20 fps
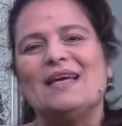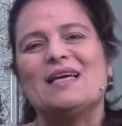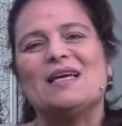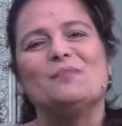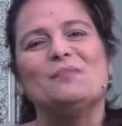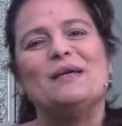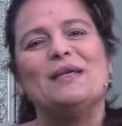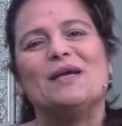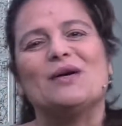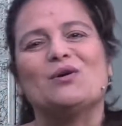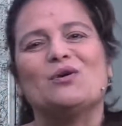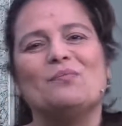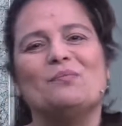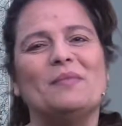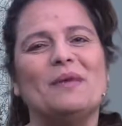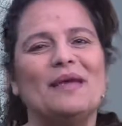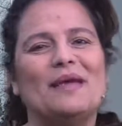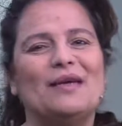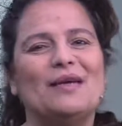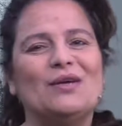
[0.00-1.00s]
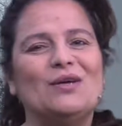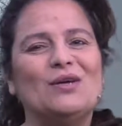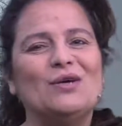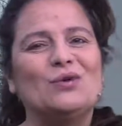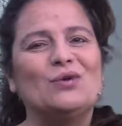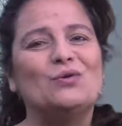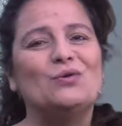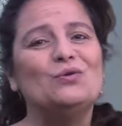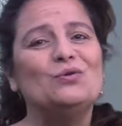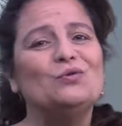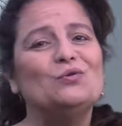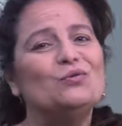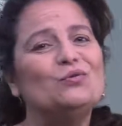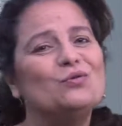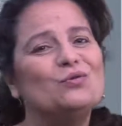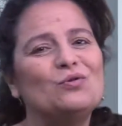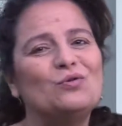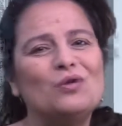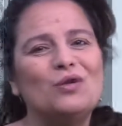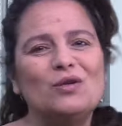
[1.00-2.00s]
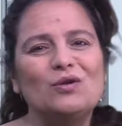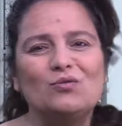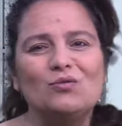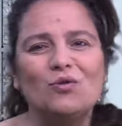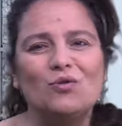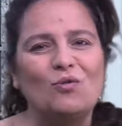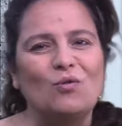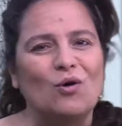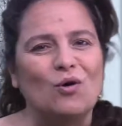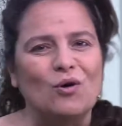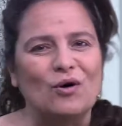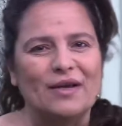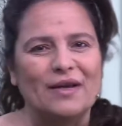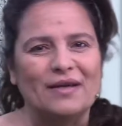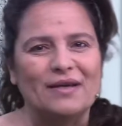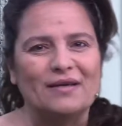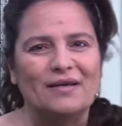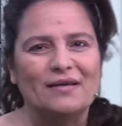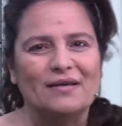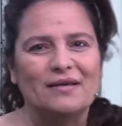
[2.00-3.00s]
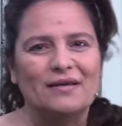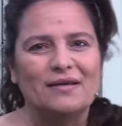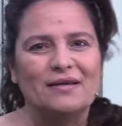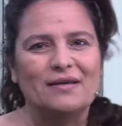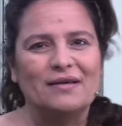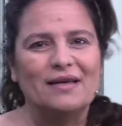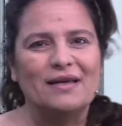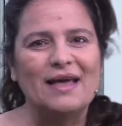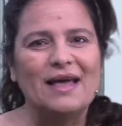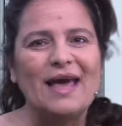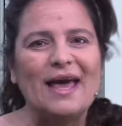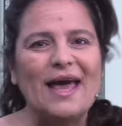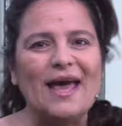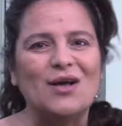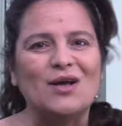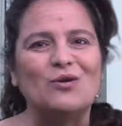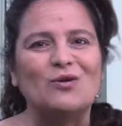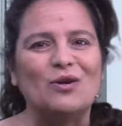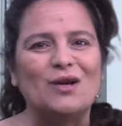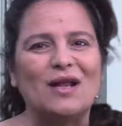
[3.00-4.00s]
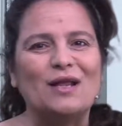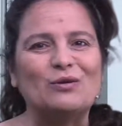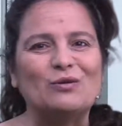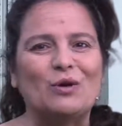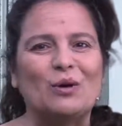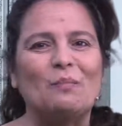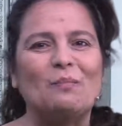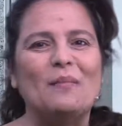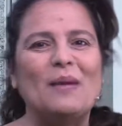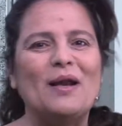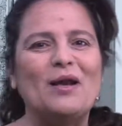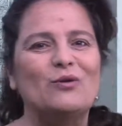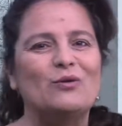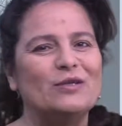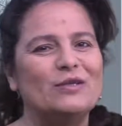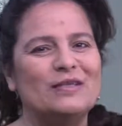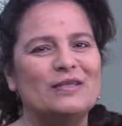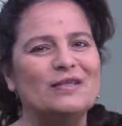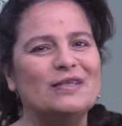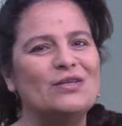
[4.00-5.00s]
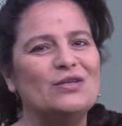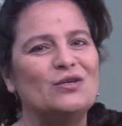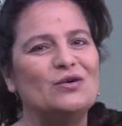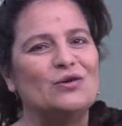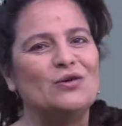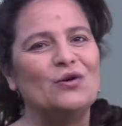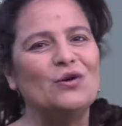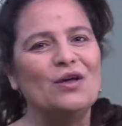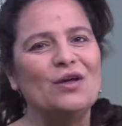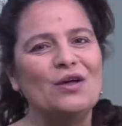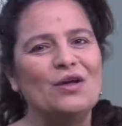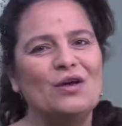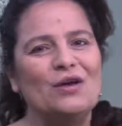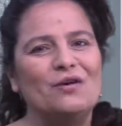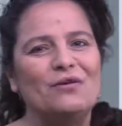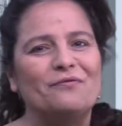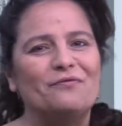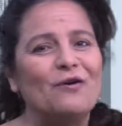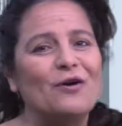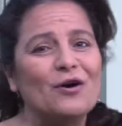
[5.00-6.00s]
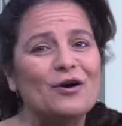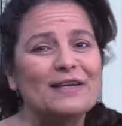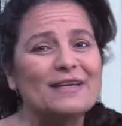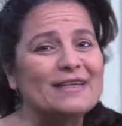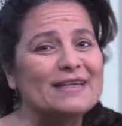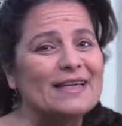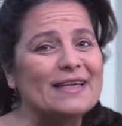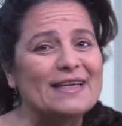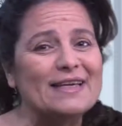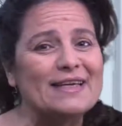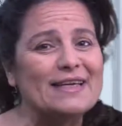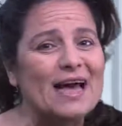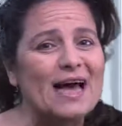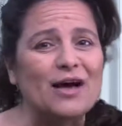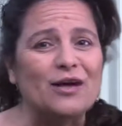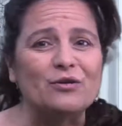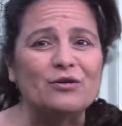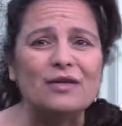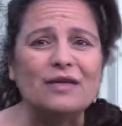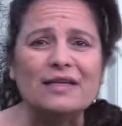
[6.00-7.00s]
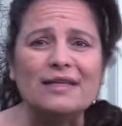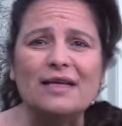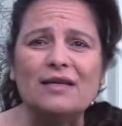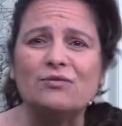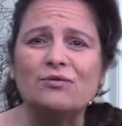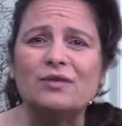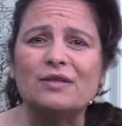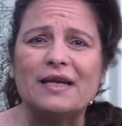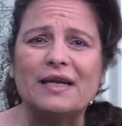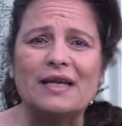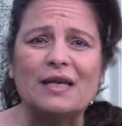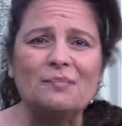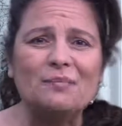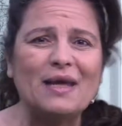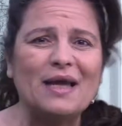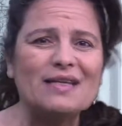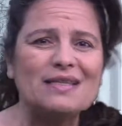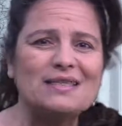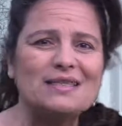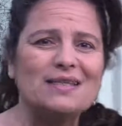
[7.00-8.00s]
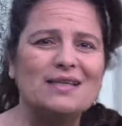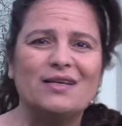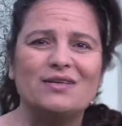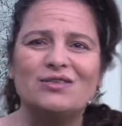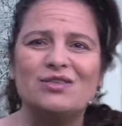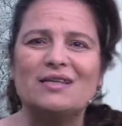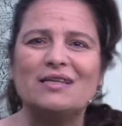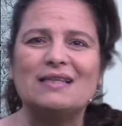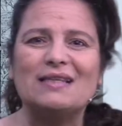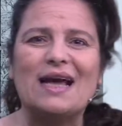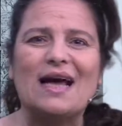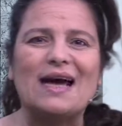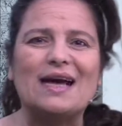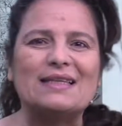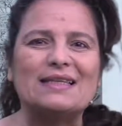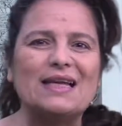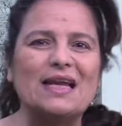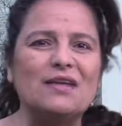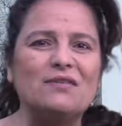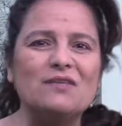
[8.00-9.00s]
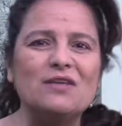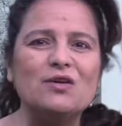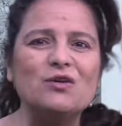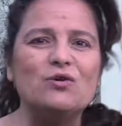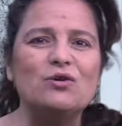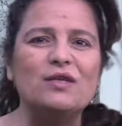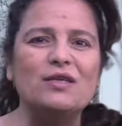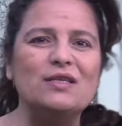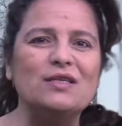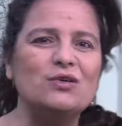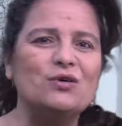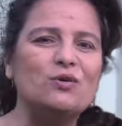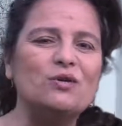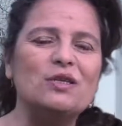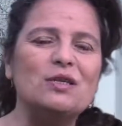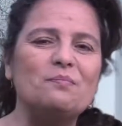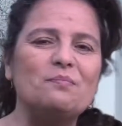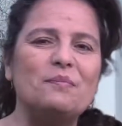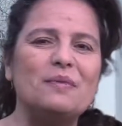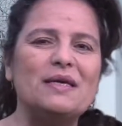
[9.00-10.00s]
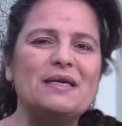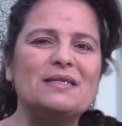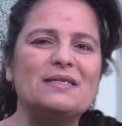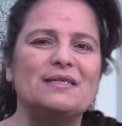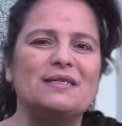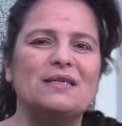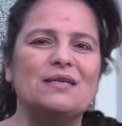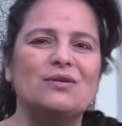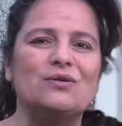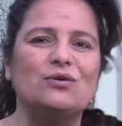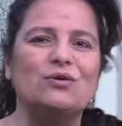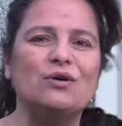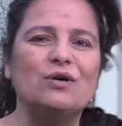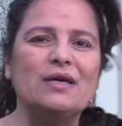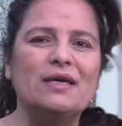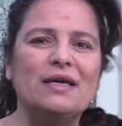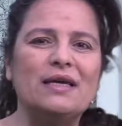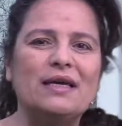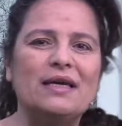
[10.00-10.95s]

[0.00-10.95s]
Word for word: Cammina con me, con tutto il tuo cuore. Ecco l'altro appello di Dio forte e chiaro, gridato tra le piazze della città, tra i vicoli di ogni paesino,